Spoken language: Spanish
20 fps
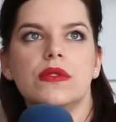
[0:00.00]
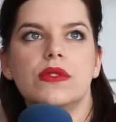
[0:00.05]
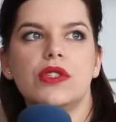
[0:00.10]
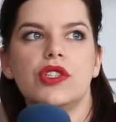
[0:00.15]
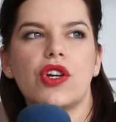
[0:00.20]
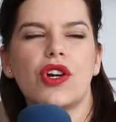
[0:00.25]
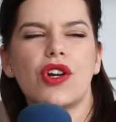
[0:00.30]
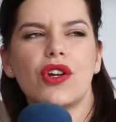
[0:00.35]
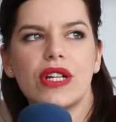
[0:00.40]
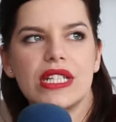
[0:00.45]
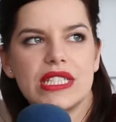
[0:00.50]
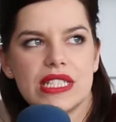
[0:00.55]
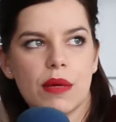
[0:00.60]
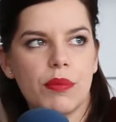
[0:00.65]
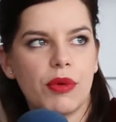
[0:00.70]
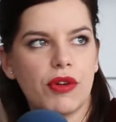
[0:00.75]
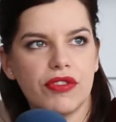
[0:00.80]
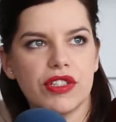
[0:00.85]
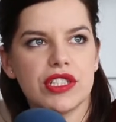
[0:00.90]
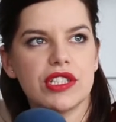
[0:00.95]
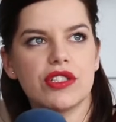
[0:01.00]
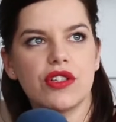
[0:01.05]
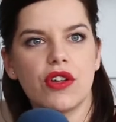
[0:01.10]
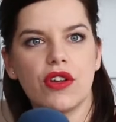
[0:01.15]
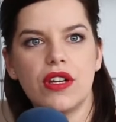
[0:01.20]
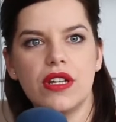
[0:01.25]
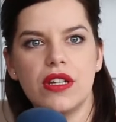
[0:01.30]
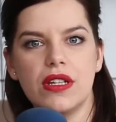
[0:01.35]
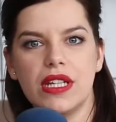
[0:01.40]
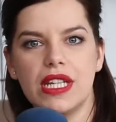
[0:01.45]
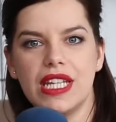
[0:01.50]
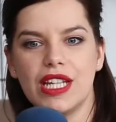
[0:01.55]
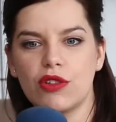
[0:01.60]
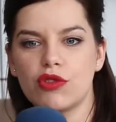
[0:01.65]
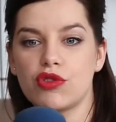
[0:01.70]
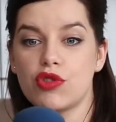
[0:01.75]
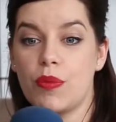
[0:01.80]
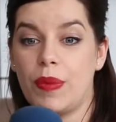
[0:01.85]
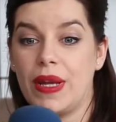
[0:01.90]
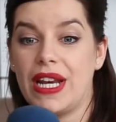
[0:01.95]
Yo creo que esta profesión,
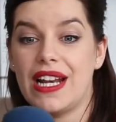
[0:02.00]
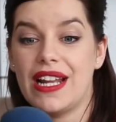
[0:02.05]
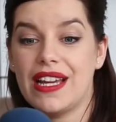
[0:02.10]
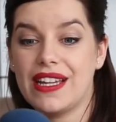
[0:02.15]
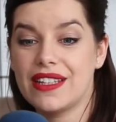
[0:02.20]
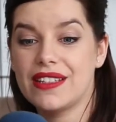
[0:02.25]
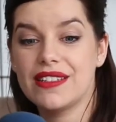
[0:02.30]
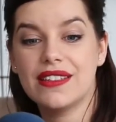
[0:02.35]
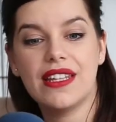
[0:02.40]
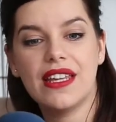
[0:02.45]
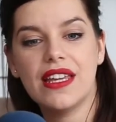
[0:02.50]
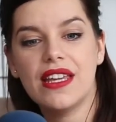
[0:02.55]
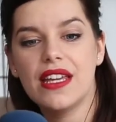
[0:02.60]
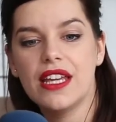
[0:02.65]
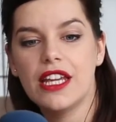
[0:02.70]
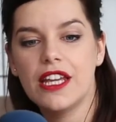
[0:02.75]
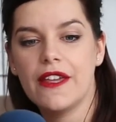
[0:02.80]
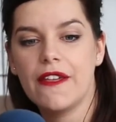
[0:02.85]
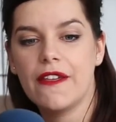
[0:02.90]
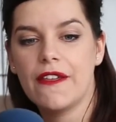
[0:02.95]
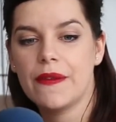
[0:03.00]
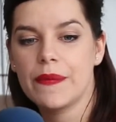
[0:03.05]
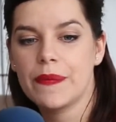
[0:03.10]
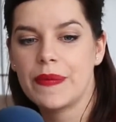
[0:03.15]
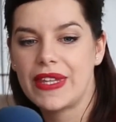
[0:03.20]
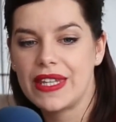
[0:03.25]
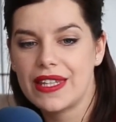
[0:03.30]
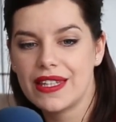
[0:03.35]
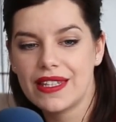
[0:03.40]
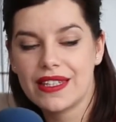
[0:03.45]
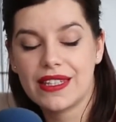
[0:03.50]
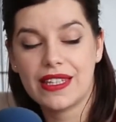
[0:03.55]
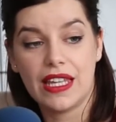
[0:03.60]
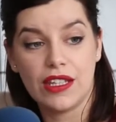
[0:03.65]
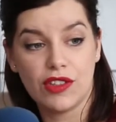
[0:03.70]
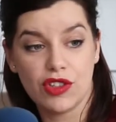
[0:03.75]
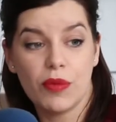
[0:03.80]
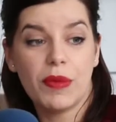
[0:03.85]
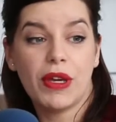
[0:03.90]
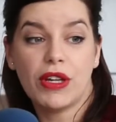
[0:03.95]
incluso para la gente
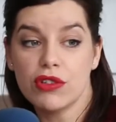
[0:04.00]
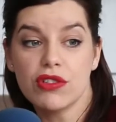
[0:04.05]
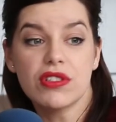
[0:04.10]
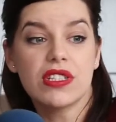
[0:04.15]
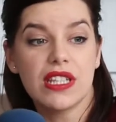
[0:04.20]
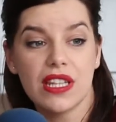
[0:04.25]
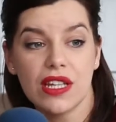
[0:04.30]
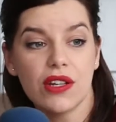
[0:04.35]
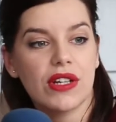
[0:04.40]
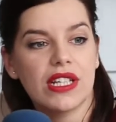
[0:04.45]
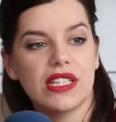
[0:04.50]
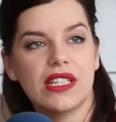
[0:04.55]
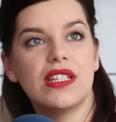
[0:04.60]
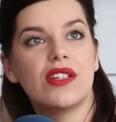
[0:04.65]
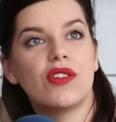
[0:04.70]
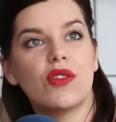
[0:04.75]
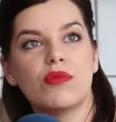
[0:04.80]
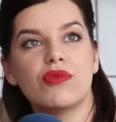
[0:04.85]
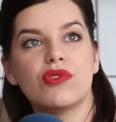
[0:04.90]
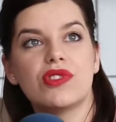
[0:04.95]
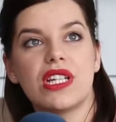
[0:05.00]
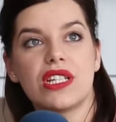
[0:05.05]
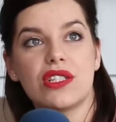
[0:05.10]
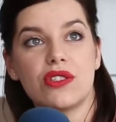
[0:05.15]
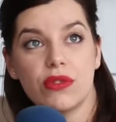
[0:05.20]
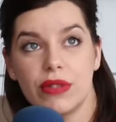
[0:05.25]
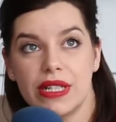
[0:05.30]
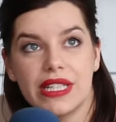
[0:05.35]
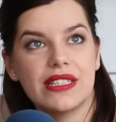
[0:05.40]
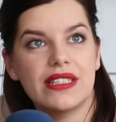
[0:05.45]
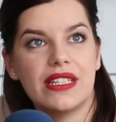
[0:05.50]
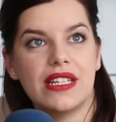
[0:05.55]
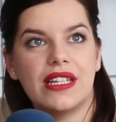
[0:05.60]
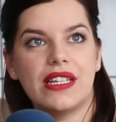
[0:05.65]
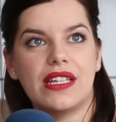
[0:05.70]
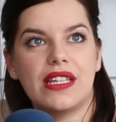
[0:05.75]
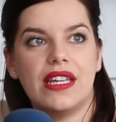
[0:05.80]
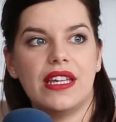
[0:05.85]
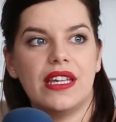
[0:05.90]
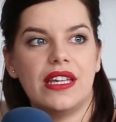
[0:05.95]
que yo me considero que he tenido mucha suerte,
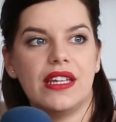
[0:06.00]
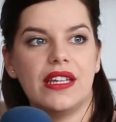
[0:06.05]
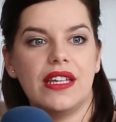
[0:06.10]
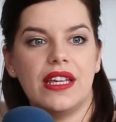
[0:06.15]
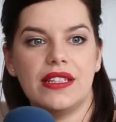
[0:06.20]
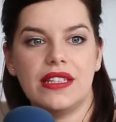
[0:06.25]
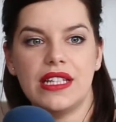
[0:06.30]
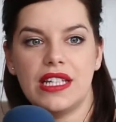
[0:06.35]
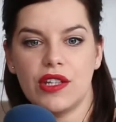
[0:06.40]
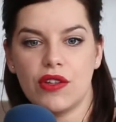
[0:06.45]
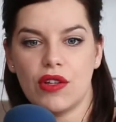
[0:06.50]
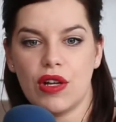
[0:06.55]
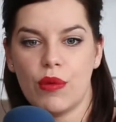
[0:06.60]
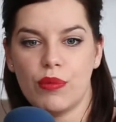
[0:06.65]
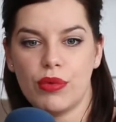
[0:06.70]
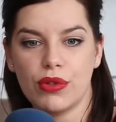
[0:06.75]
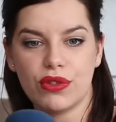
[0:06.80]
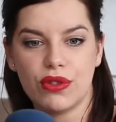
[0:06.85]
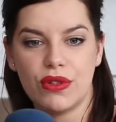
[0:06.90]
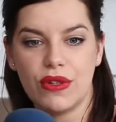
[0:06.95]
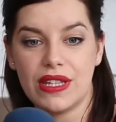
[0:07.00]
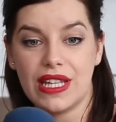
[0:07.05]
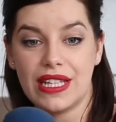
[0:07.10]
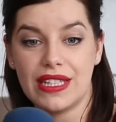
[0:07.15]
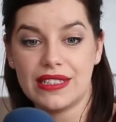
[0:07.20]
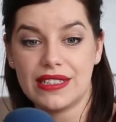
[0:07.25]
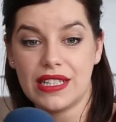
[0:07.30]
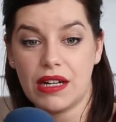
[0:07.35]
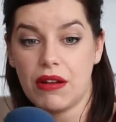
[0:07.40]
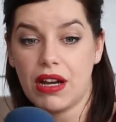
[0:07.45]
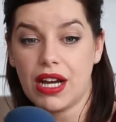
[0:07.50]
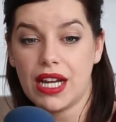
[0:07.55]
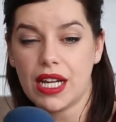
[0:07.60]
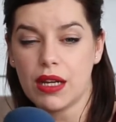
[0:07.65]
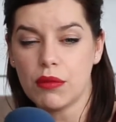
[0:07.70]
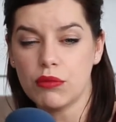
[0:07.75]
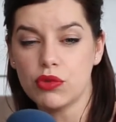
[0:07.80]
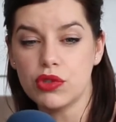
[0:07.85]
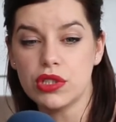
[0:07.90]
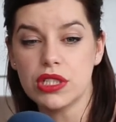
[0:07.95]
que he tenido la oportunidad de trabajar
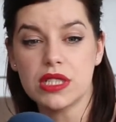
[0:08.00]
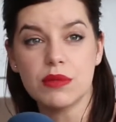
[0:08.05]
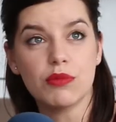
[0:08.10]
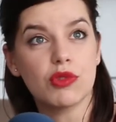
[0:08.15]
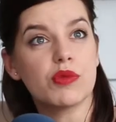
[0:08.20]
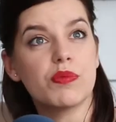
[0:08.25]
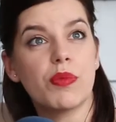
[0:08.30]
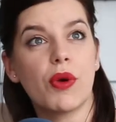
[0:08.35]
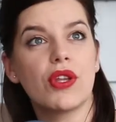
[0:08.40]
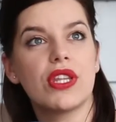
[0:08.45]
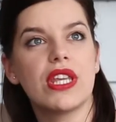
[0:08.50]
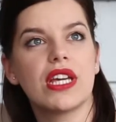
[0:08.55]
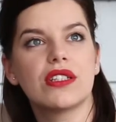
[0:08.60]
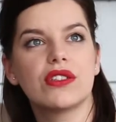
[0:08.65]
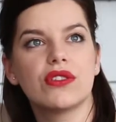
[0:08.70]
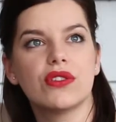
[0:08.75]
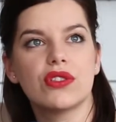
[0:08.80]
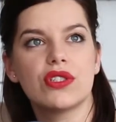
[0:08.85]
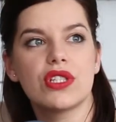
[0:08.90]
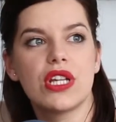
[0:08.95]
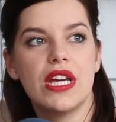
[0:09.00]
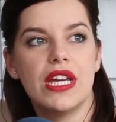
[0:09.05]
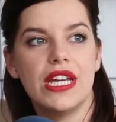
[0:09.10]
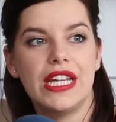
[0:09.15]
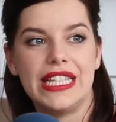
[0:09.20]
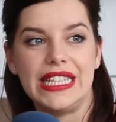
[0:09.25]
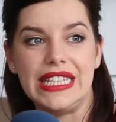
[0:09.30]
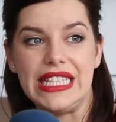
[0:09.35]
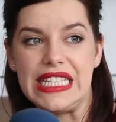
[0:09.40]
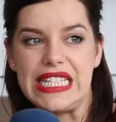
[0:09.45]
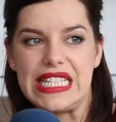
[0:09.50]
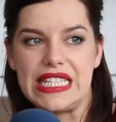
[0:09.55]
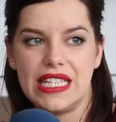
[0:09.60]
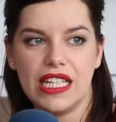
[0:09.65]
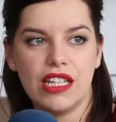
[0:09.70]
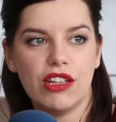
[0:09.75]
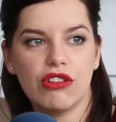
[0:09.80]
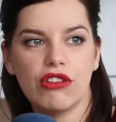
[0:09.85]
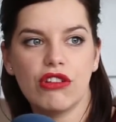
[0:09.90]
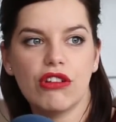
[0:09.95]
en muchísimos proyectos
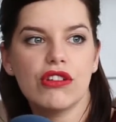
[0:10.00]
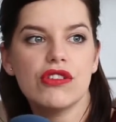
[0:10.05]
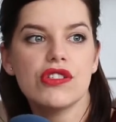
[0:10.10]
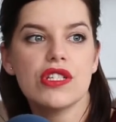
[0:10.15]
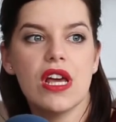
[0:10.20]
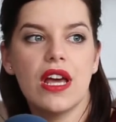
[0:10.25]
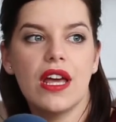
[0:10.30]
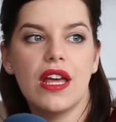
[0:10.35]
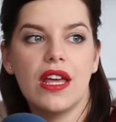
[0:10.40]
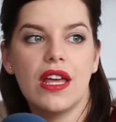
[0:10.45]
distintos,